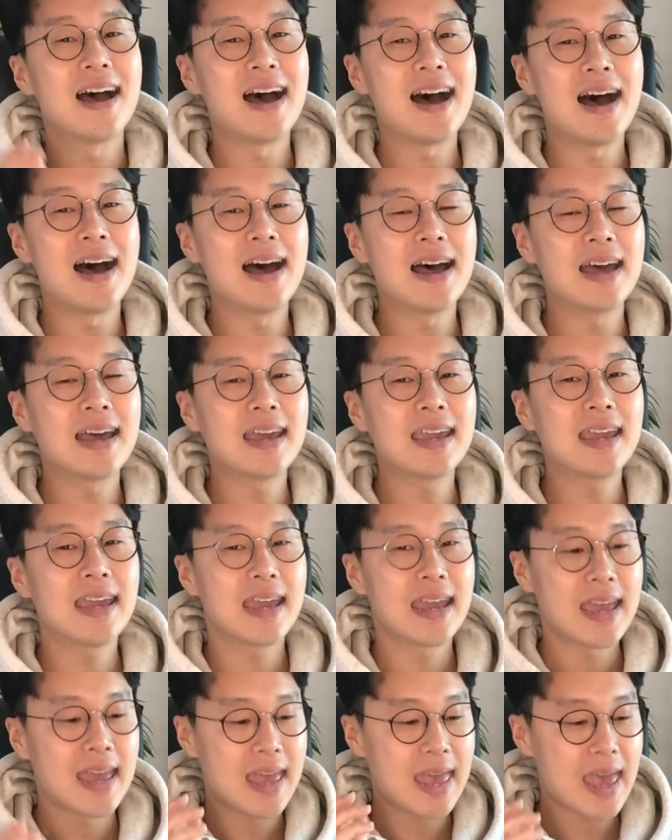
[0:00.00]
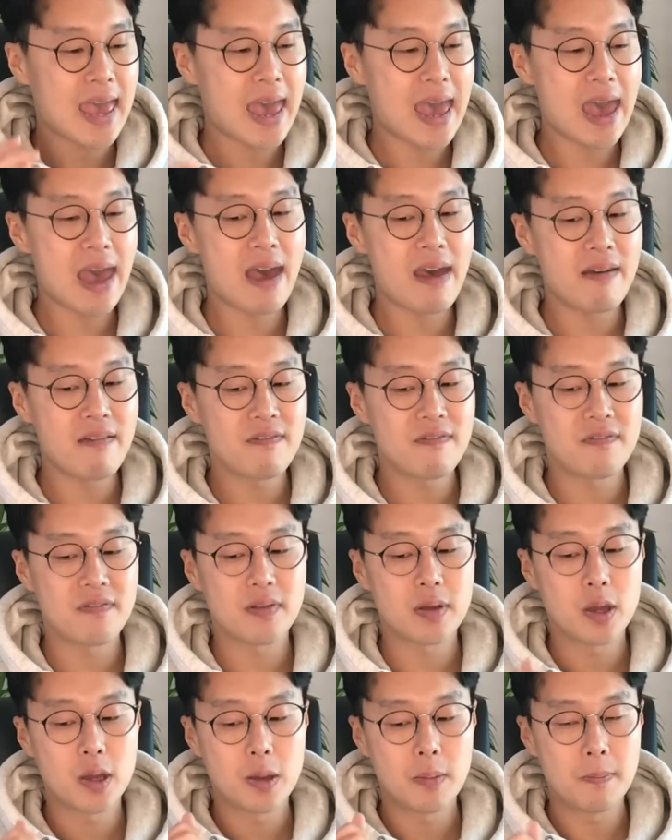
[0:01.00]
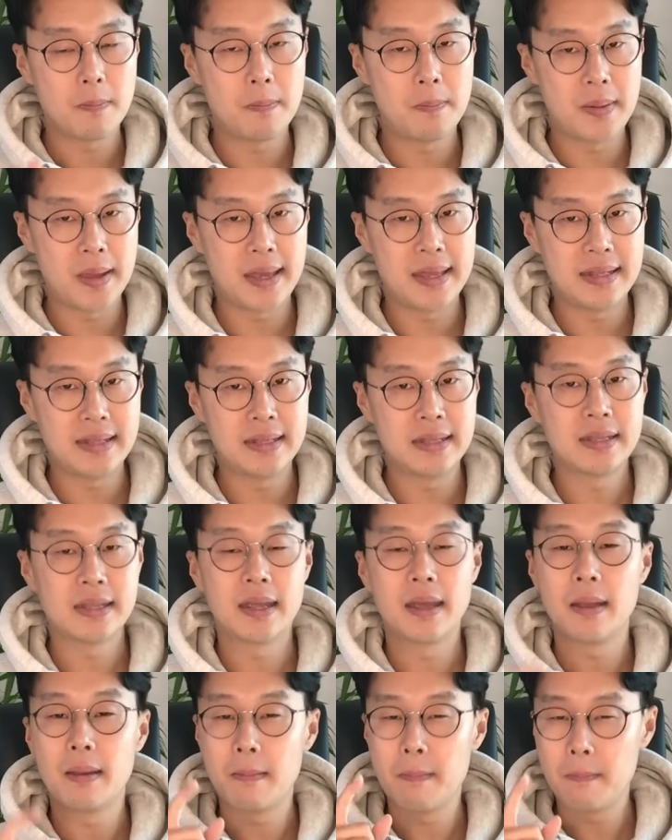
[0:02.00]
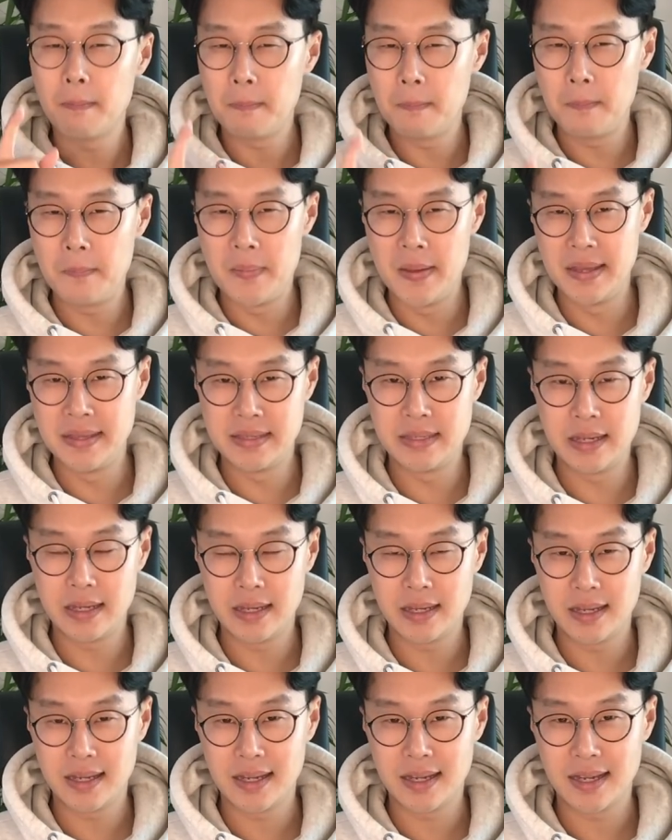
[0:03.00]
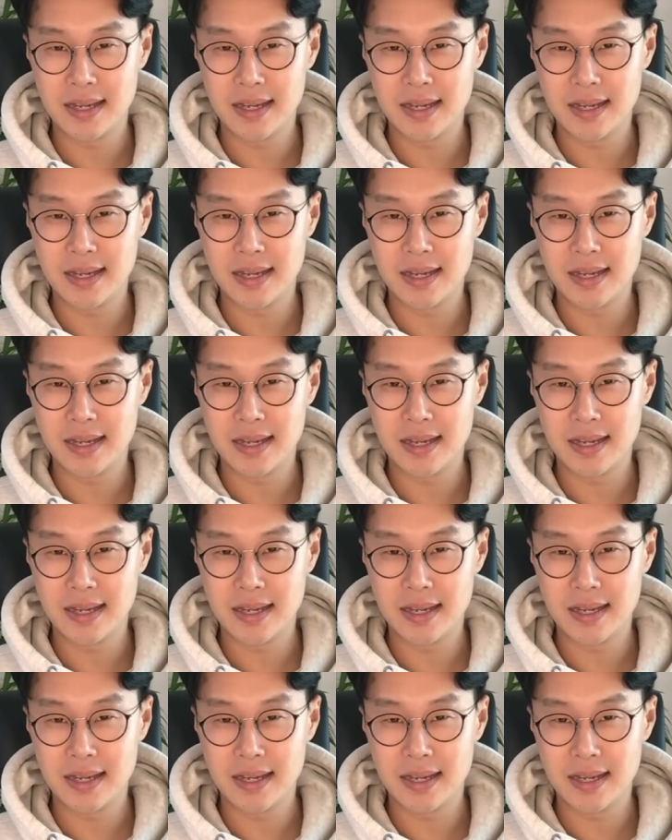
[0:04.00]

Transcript: I have been busy.